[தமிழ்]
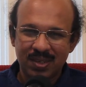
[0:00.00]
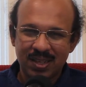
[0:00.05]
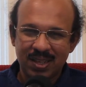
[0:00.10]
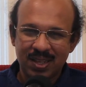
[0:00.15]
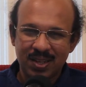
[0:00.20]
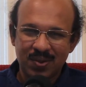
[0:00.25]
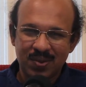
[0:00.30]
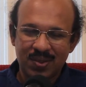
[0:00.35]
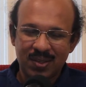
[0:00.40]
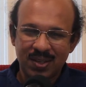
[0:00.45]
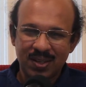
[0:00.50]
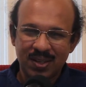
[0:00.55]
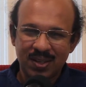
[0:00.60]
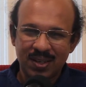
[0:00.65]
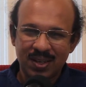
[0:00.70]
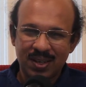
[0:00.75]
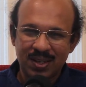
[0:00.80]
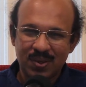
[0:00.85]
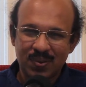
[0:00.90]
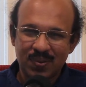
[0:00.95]
அதாவது
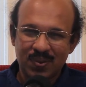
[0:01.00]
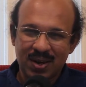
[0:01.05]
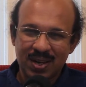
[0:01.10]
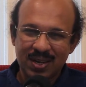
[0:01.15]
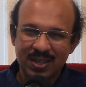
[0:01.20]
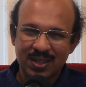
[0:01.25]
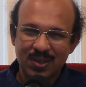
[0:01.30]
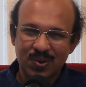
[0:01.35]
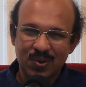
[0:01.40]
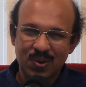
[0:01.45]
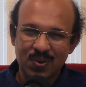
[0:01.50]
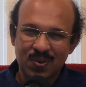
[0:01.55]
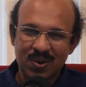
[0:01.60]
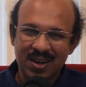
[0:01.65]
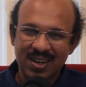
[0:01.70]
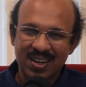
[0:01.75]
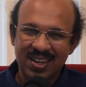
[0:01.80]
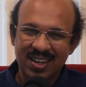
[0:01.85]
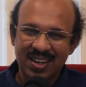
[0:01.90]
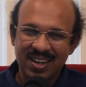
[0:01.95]
அந்த வார்த்தை உங்கள்
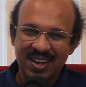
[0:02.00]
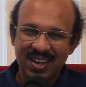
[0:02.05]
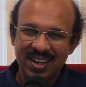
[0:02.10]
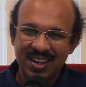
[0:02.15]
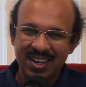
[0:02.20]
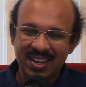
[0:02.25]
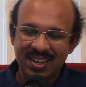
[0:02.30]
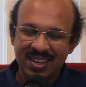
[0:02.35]
வாழ்க்கையில்